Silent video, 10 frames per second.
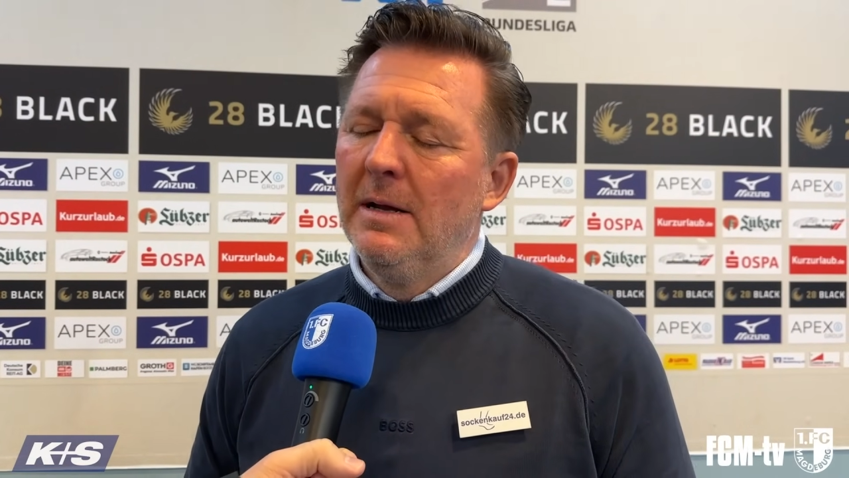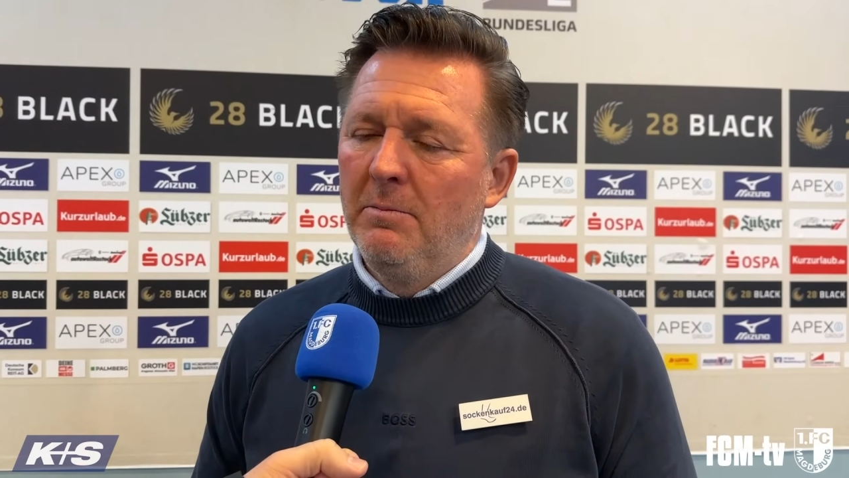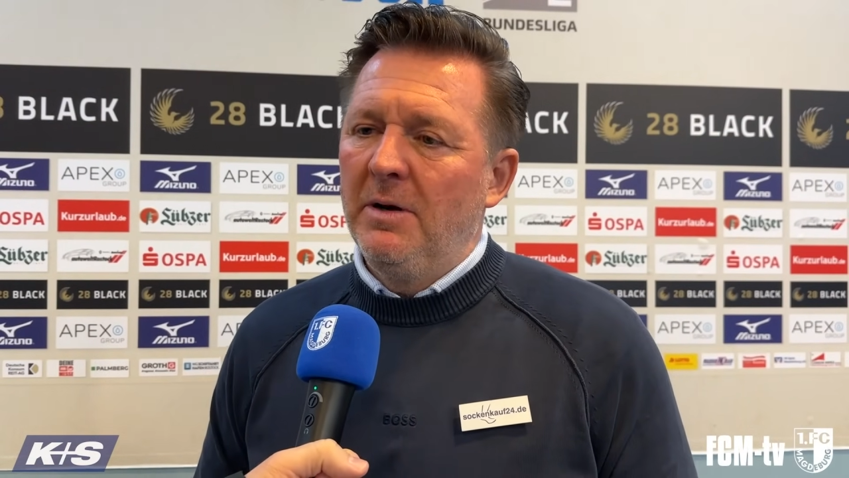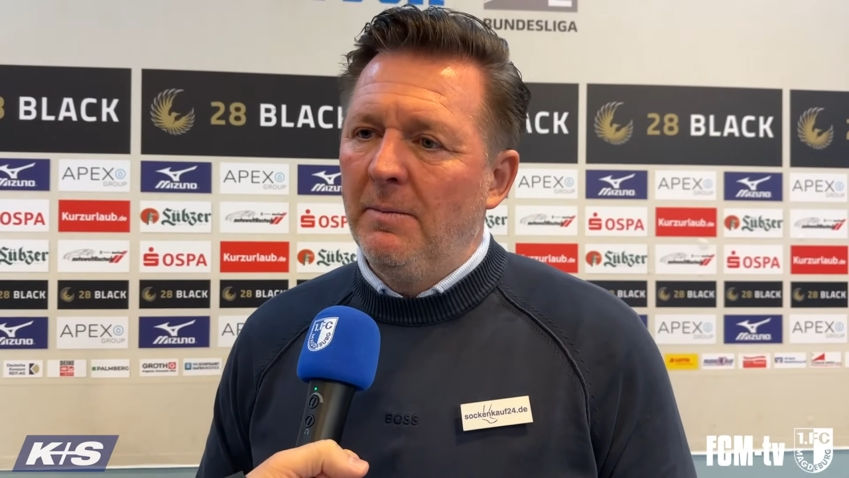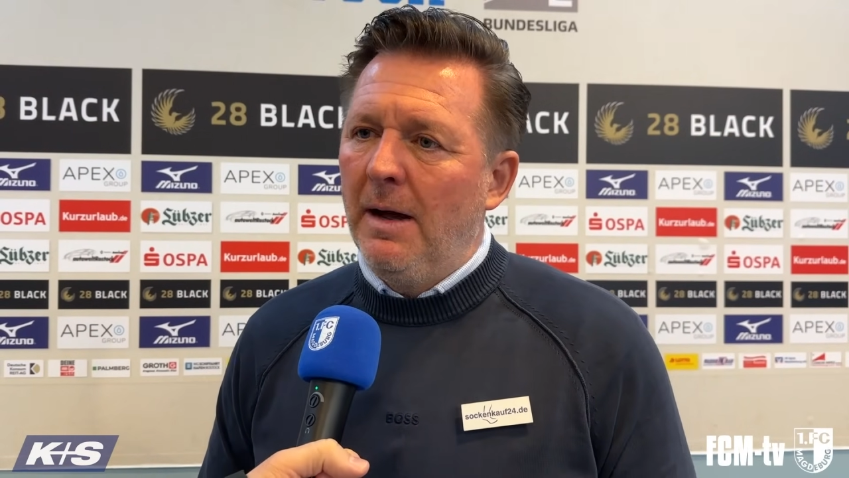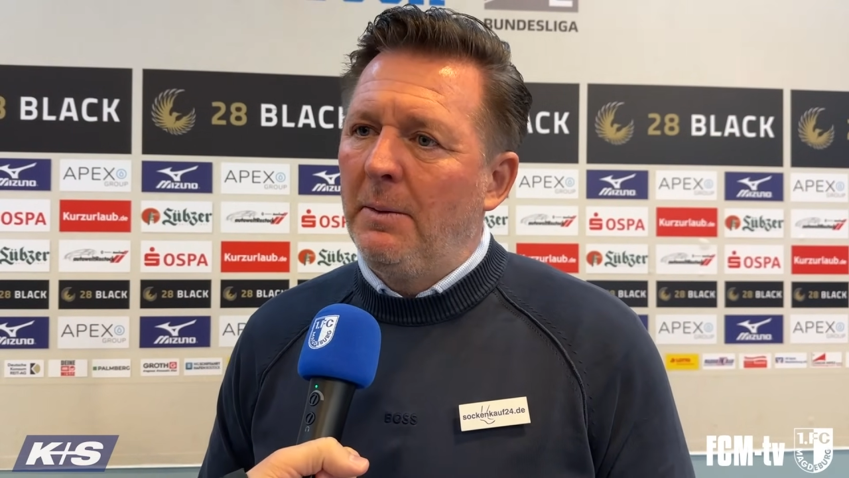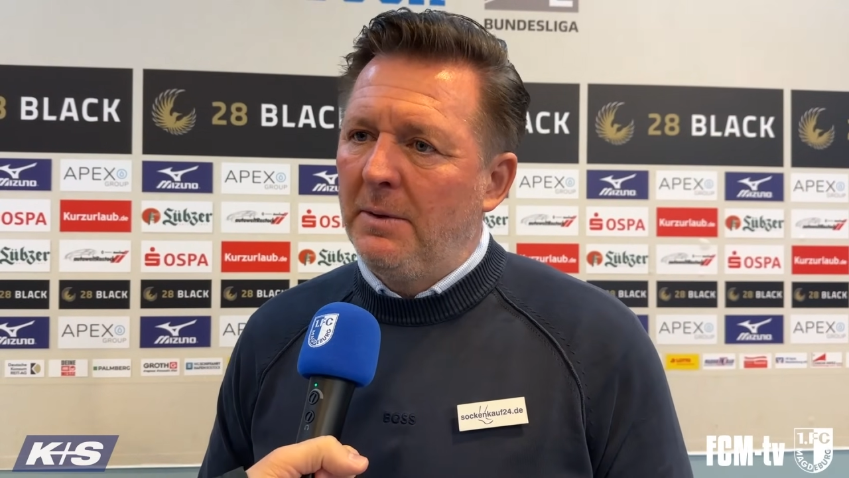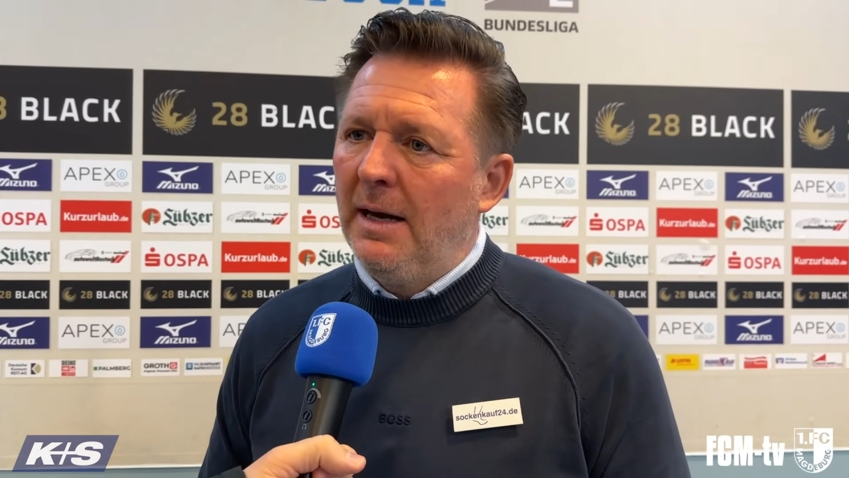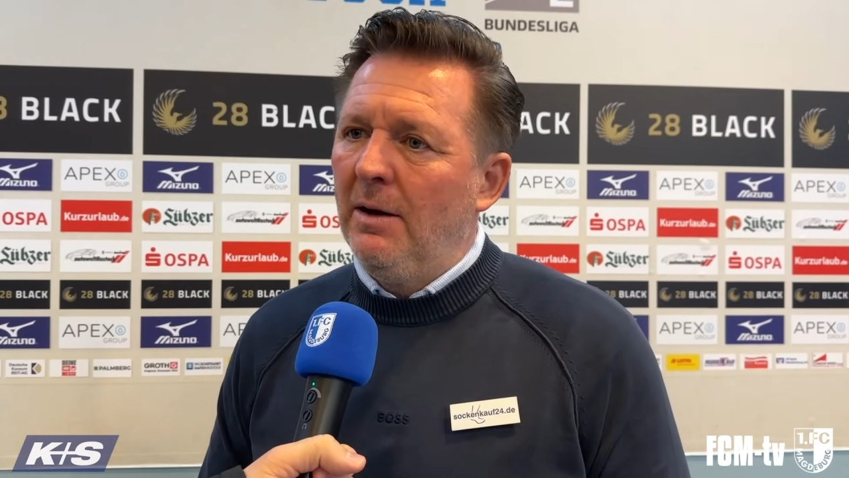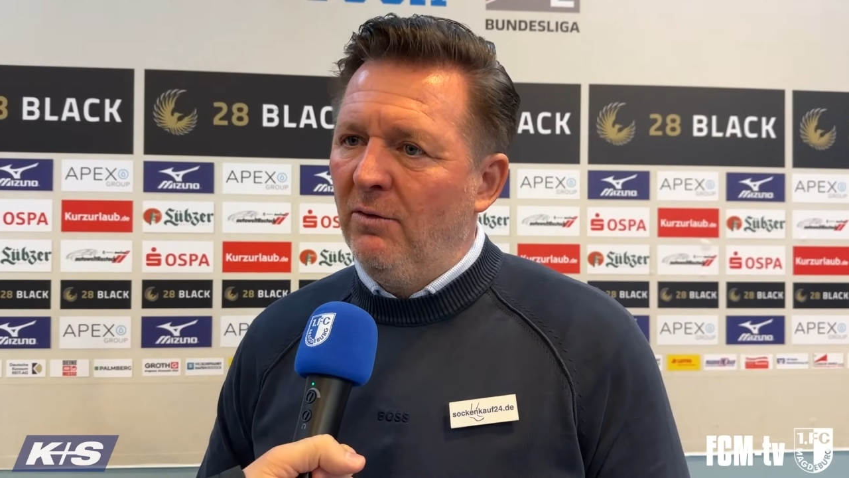mit dem Heimspiel
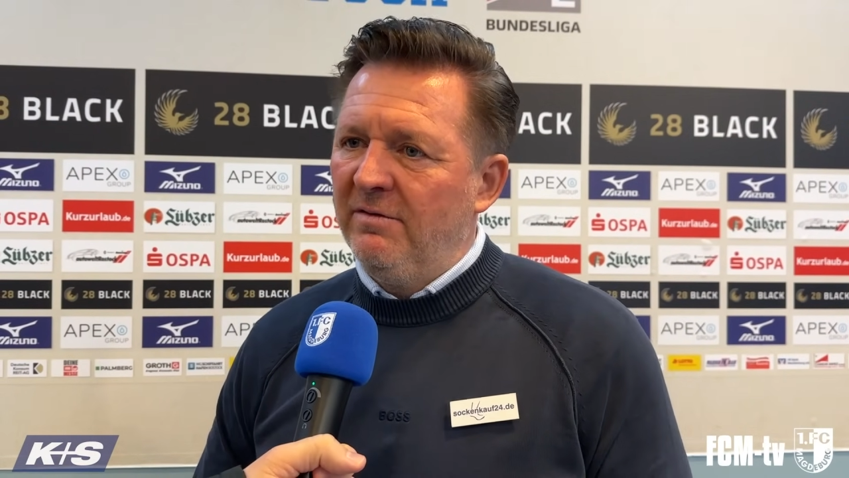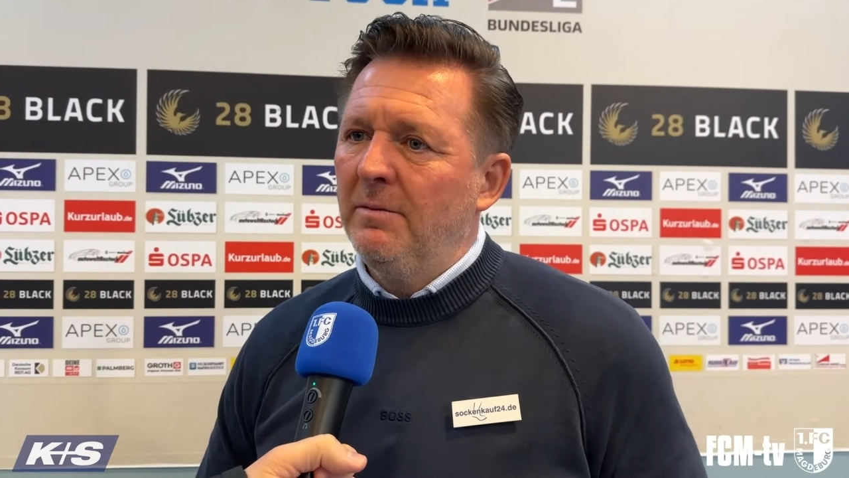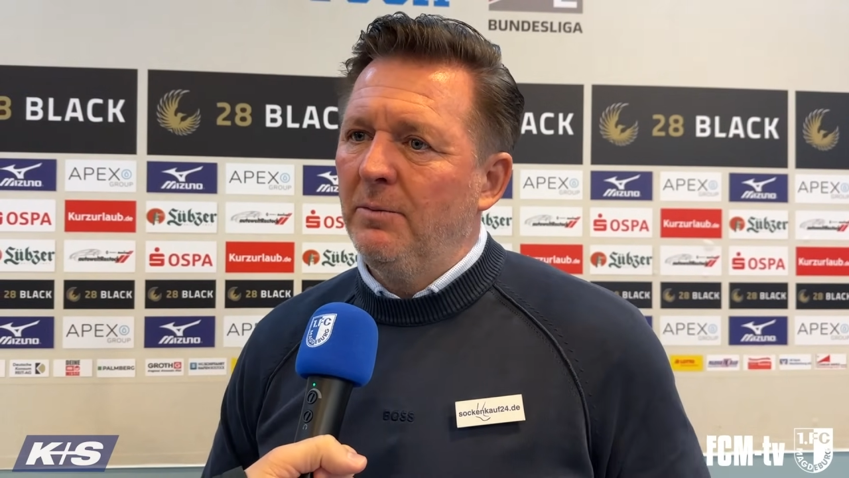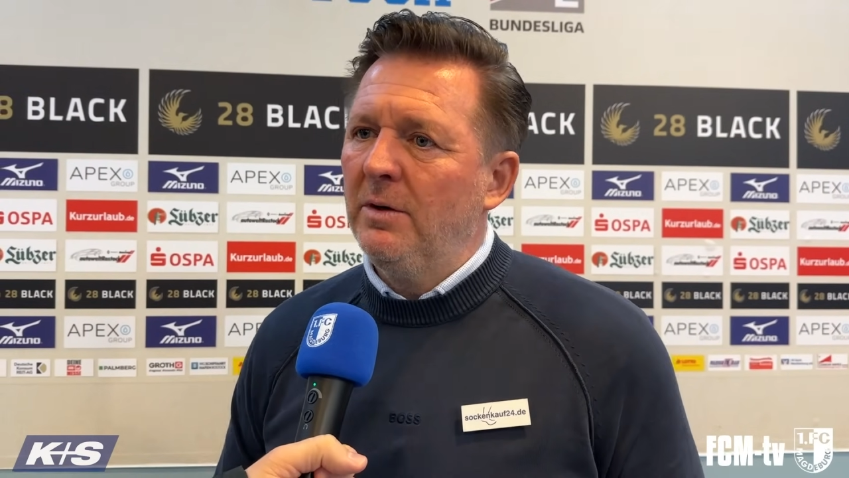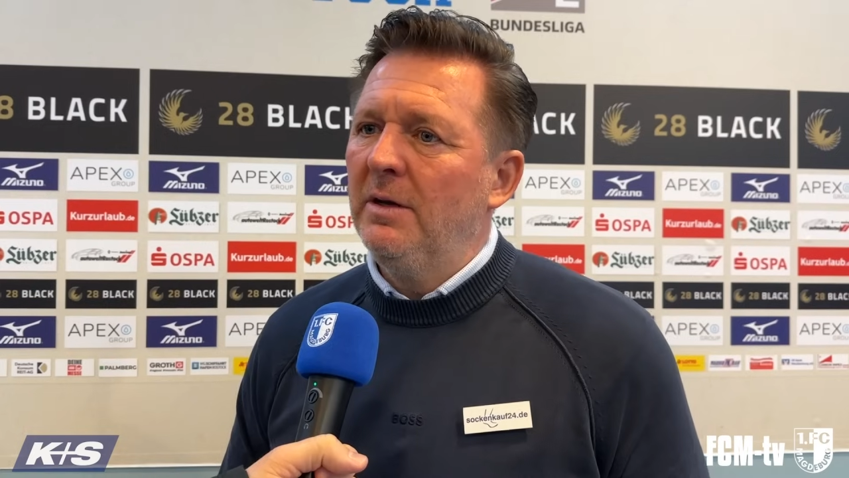gegen Osnabrück